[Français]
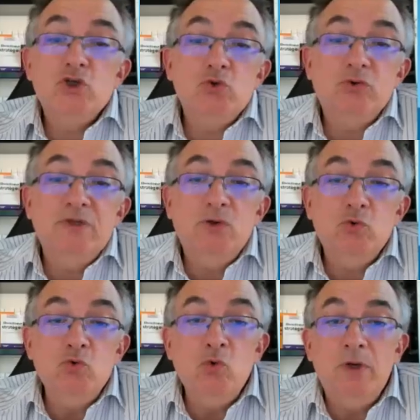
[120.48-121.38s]
journées
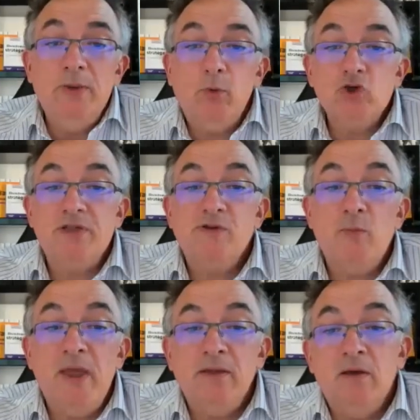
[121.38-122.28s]
ou les prochaines
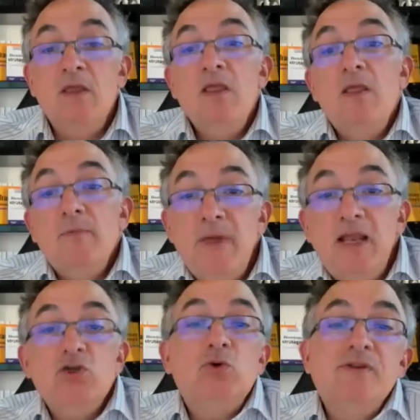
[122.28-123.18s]
semaines, ben
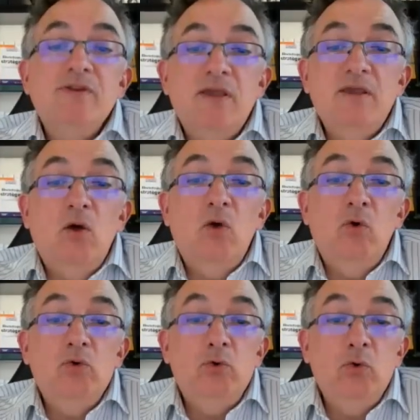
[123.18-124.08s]
là, je conseille
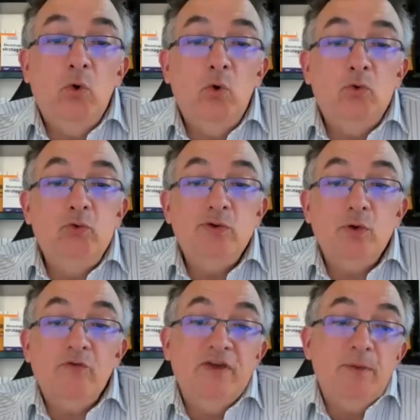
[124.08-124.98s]
euh, euh, de
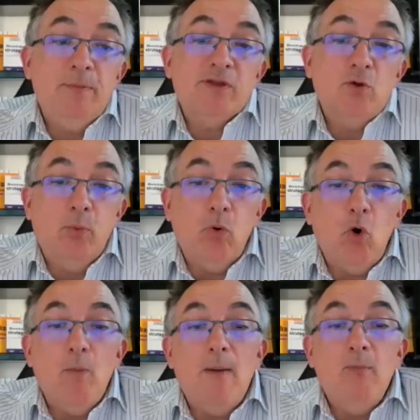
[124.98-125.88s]
surveiller parce que
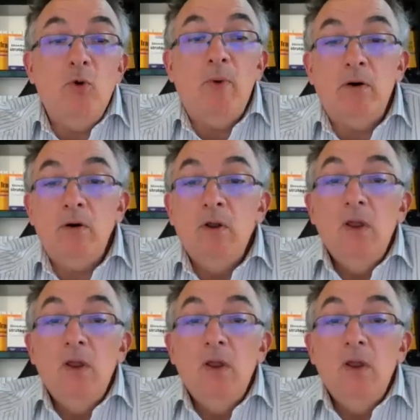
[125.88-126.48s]
probablement,